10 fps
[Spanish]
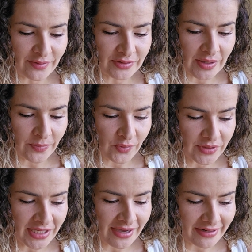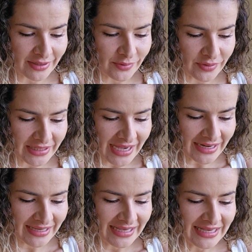lo que podía
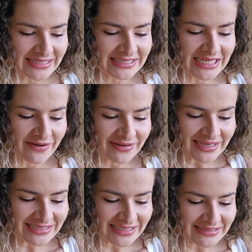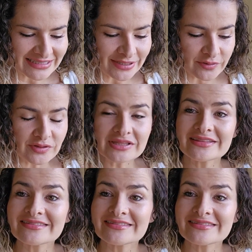recordar, se había sentido